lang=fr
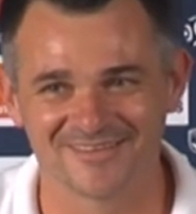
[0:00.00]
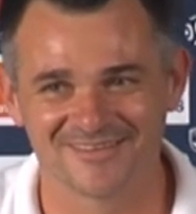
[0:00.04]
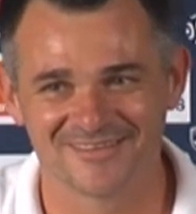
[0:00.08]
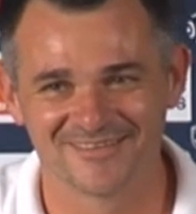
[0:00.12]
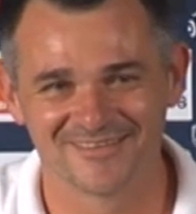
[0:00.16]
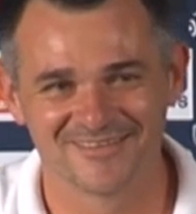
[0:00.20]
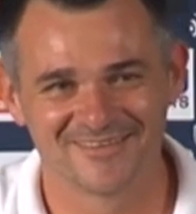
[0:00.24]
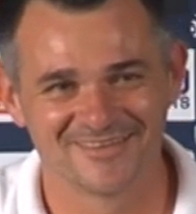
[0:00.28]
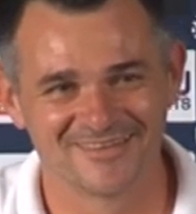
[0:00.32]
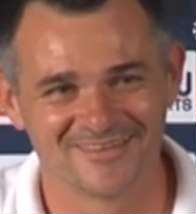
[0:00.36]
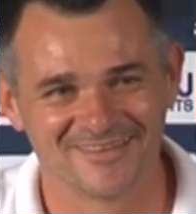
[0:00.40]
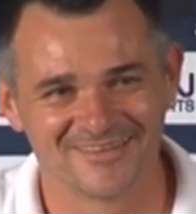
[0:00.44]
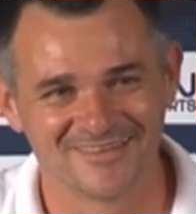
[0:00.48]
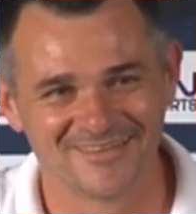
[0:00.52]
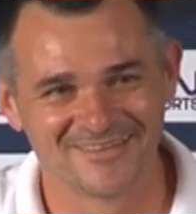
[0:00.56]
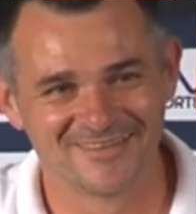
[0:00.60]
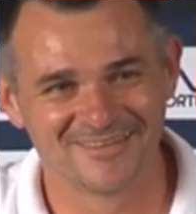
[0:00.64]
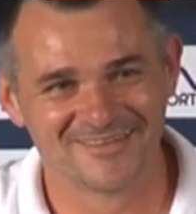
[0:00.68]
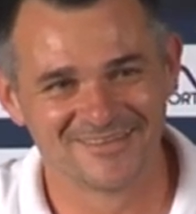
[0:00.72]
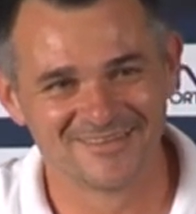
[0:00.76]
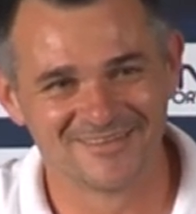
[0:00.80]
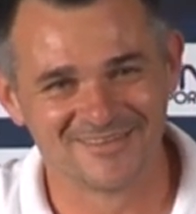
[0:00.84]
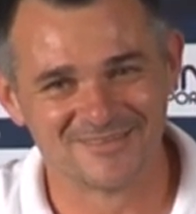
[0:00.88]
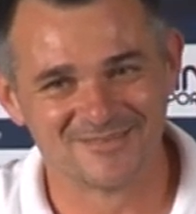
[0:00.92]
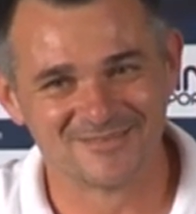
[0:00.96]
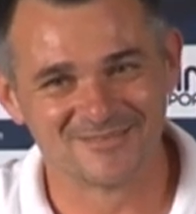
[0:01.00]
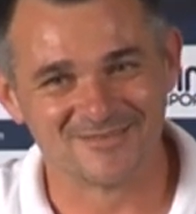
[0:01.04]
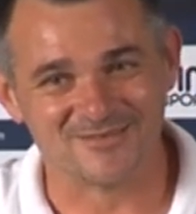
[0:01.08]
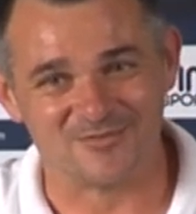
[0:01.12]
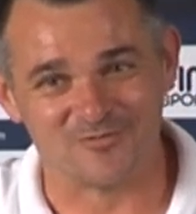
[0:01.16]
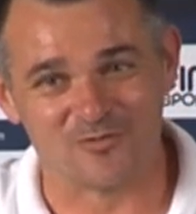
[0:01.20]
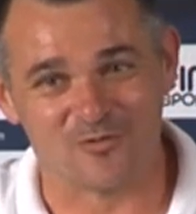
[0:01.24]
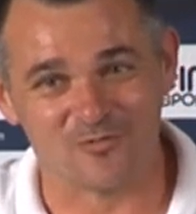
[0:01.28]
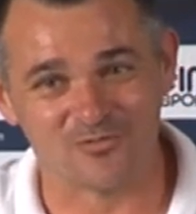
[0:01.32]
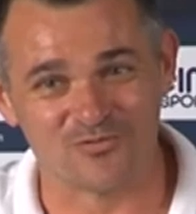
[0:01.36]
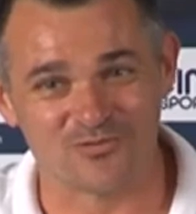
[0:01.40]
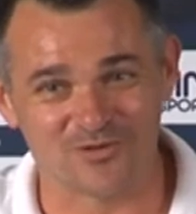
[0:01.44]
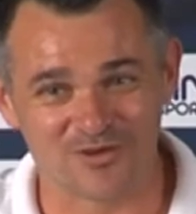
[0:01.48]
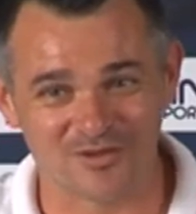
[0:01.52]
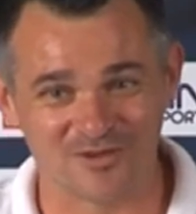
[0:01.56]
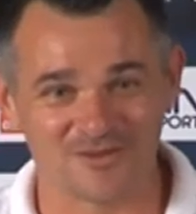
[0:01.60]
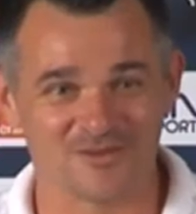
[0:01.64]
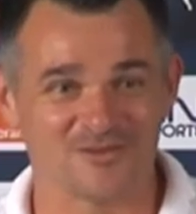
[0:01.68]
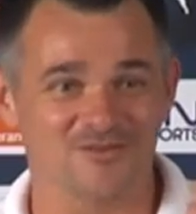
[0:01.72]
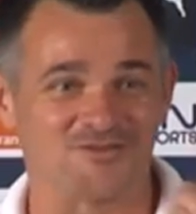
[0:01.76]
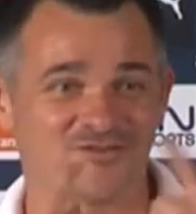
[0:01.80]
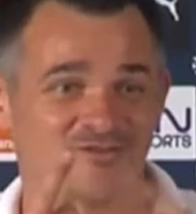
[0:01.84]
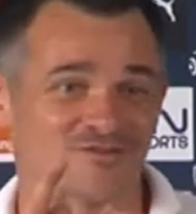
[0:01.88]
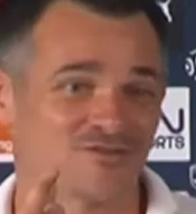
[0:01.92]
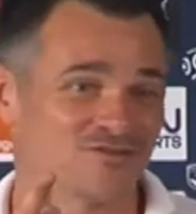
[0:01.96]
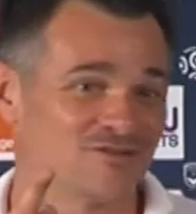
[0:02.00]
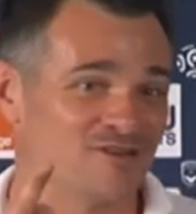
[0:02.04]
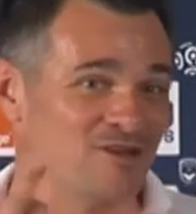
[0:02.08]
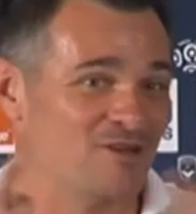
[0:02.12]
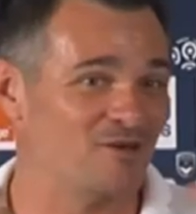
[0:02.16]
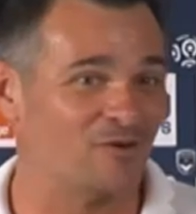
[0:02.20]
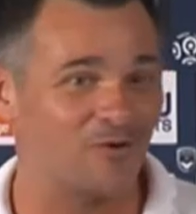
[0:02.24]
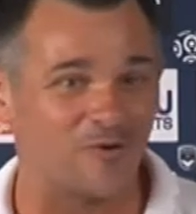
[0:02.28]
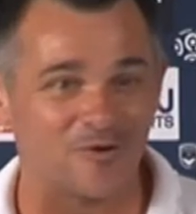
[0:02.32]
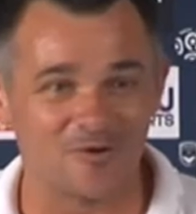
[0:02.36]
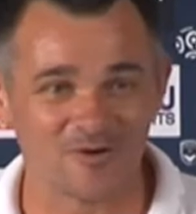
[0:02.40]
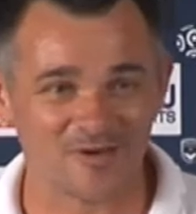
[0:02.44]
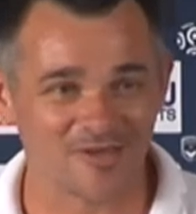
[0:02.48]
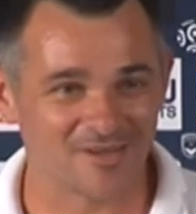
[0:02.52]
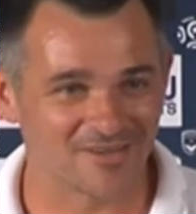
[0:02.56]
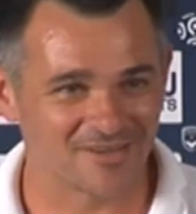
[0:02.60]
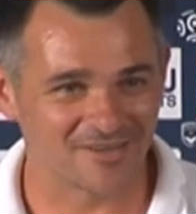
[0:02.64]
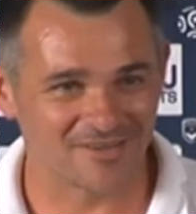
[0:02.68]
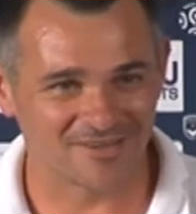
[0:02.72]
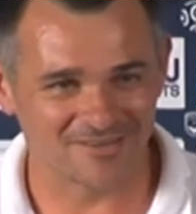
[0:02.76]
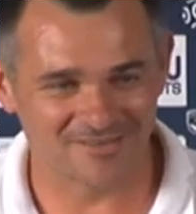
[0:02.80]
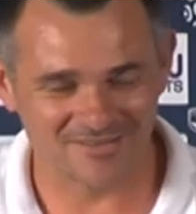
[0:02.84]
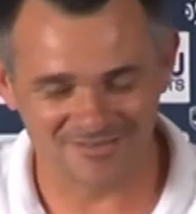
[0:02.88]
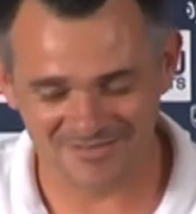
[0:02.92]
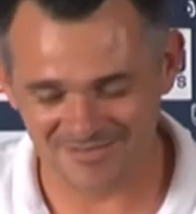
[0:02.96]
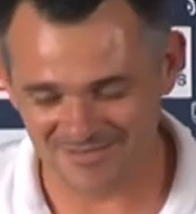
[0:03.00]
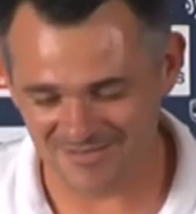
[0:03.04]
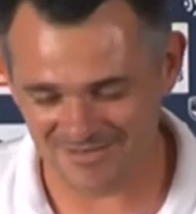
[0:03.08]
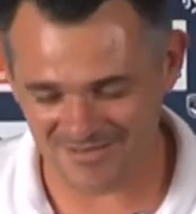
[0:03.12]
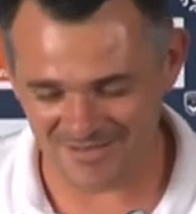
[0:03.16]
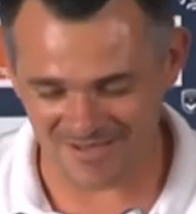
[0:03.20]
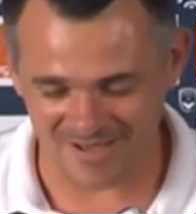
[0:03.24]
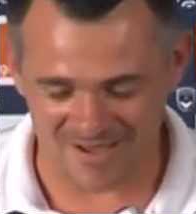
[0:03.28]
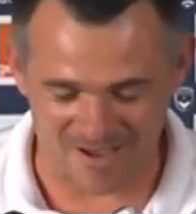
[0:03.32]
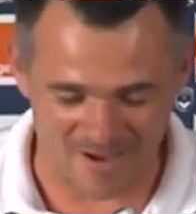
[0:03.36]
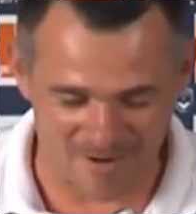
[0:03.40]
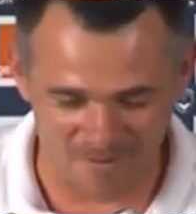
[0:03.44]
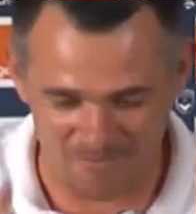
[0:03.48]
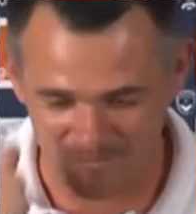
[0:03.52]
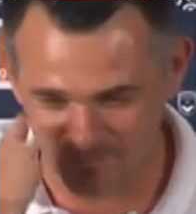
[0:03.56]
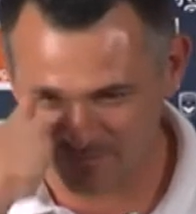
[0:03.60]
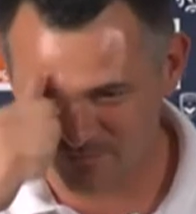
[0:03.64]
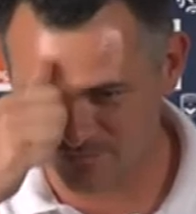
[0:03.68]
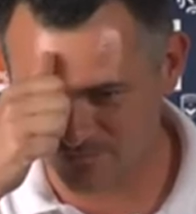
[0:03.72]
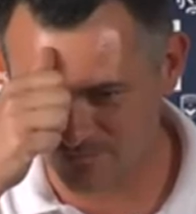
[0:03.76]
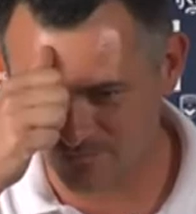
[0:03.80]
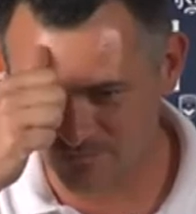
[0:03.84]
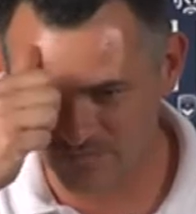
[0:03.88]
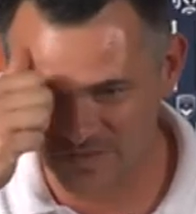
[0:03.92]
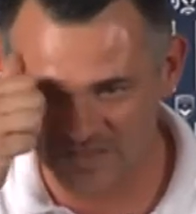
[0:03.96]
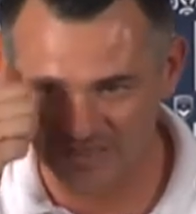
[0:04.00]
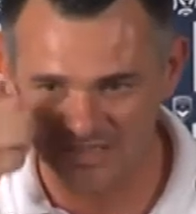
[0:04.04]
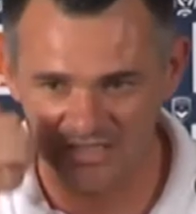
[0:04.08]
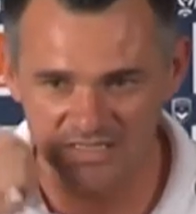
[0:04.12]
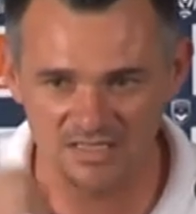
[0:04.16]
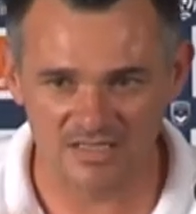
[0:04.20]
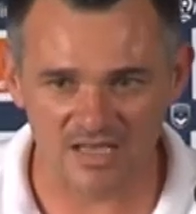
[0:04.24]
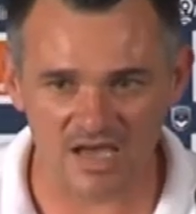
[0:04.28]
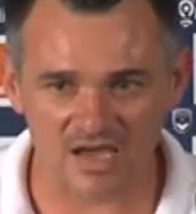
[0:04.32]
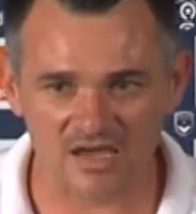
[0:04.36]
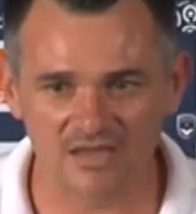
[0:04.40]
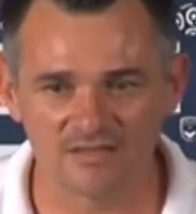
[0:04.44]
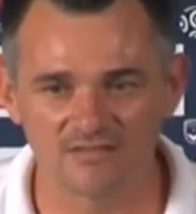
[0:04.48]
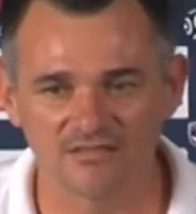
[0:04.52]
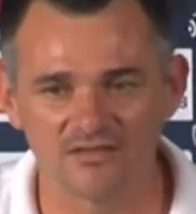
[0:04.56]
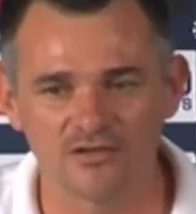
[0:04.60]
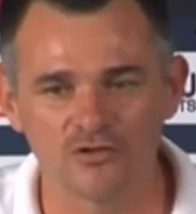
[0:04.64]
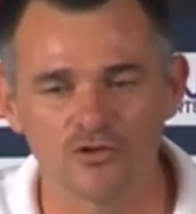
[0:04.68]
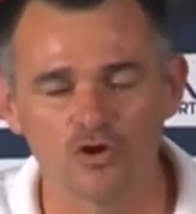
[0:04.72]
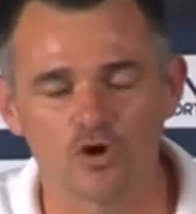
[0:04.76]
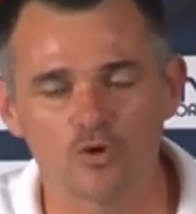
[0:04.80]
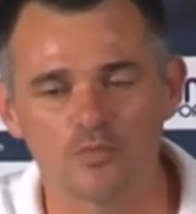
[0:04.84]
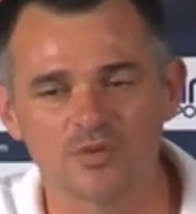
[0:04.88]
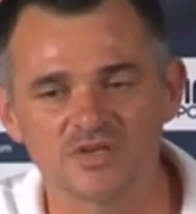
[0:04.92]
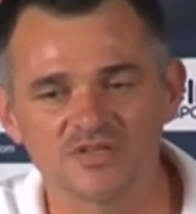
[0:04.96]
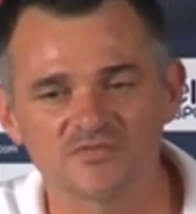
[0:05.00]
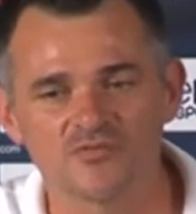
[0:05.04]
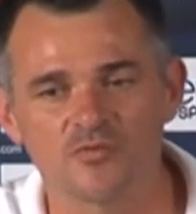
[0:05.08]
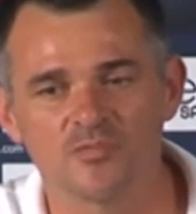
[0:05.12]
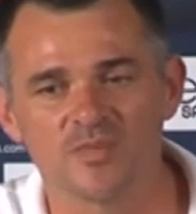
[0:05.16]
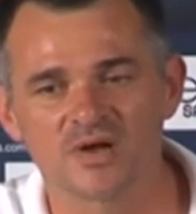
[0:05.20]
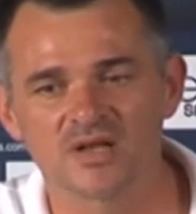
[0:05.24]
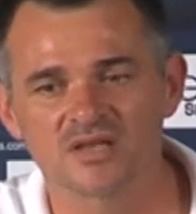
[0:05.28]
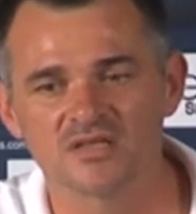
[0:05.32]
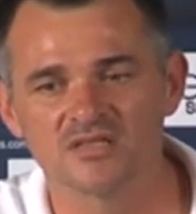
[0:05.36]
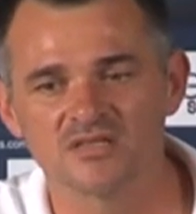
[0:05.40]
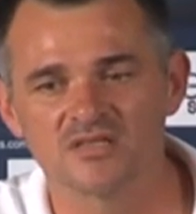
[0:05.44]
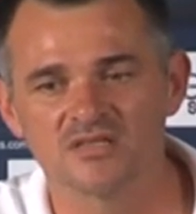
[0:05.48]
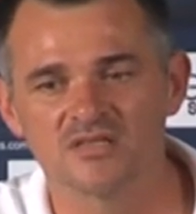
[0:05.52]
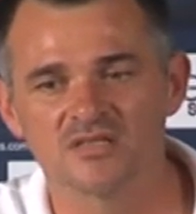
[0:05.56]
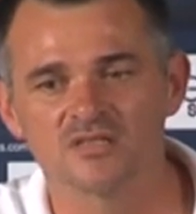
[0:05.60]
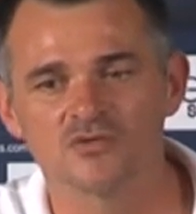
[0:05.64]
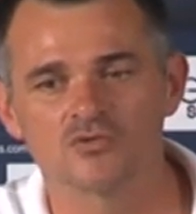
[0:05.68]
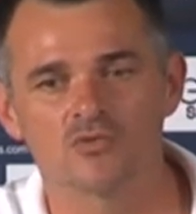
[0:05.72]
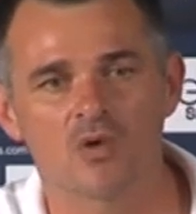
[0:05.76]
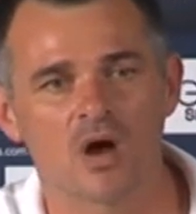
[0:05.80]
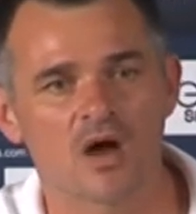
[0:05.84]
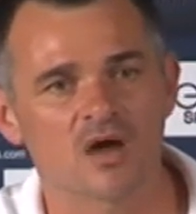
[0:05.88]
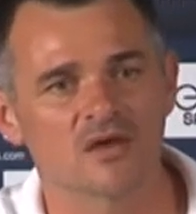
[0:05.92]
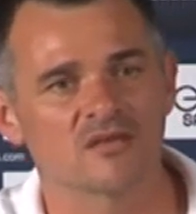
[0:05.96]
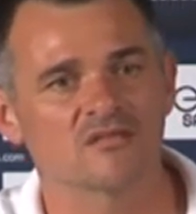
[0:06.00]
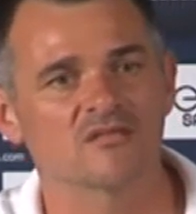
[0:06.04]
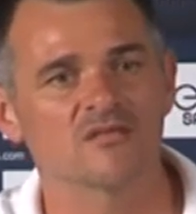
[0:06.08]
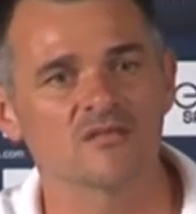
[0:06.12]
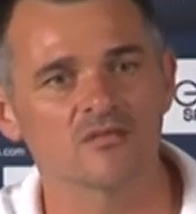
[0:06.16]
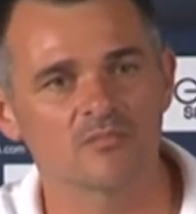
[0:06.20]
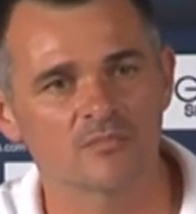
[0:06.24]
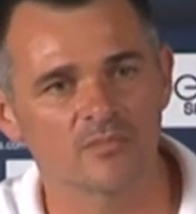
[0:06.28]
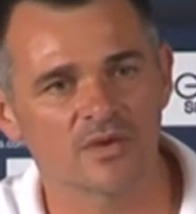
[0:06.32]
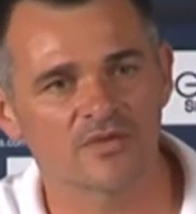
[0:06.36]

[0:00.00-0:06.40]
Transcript: Des idées Sinon, on pourrait changer les rôles. Et, euh, des idées arrêtées, non, parce qu'il ne faut pas que les idées soient arrêtées.